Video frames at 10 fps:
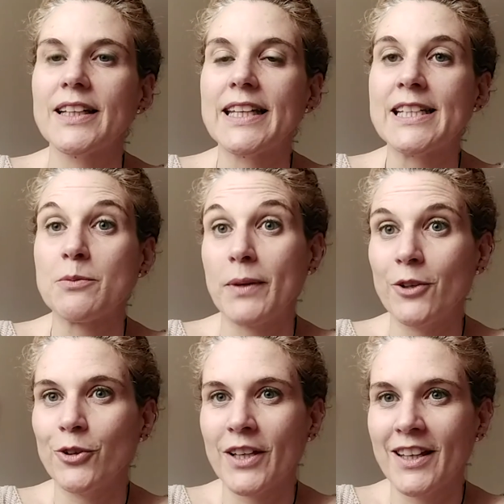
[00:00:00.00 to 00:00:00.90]

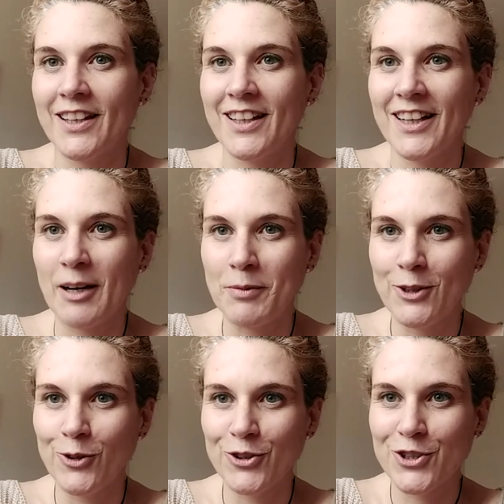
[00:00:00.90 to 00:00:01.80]
Espero que el
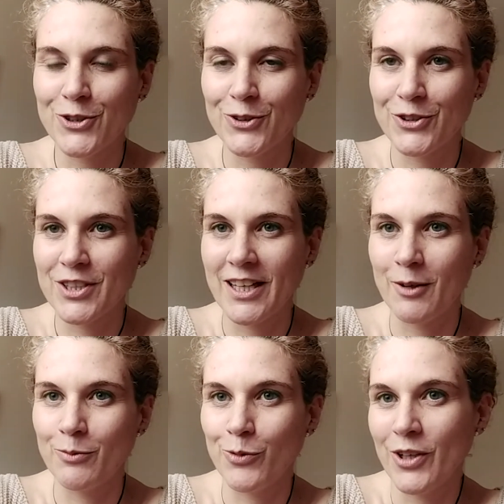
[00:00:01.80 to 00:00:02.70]
capítulo 8 sea
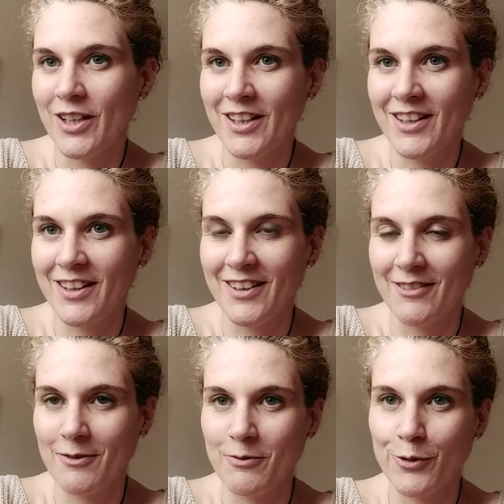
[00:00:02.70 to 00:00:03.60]

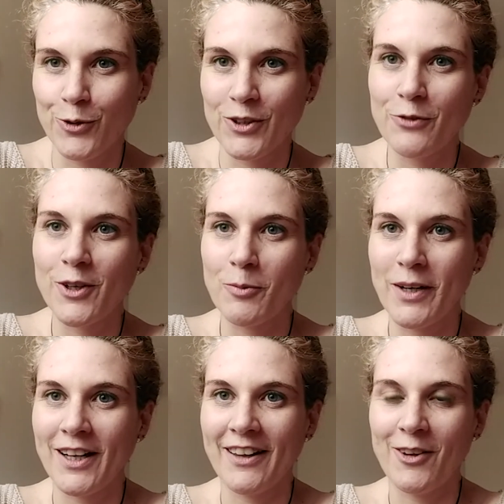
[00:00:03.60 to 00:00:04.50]
muy fructífero
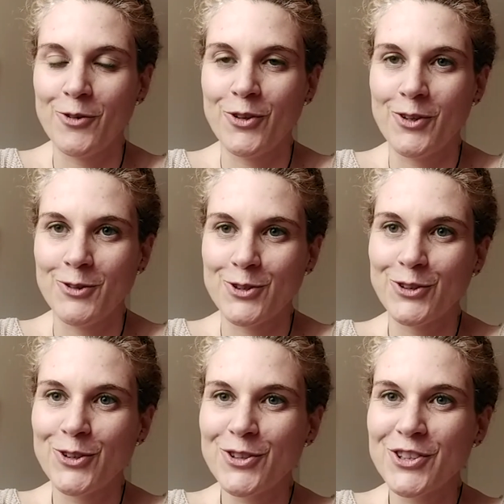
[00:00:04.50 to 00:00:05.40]
para cada uno de
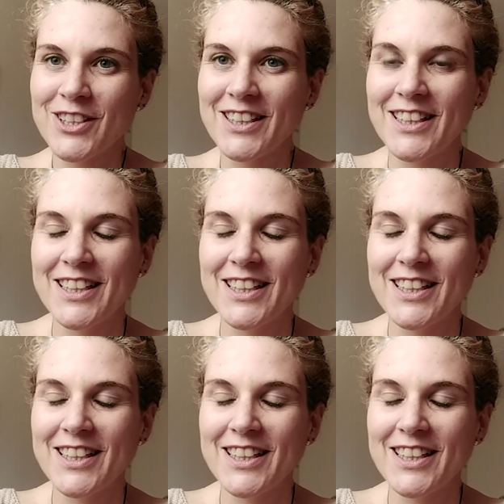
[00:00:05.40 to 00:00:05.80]
vosotros,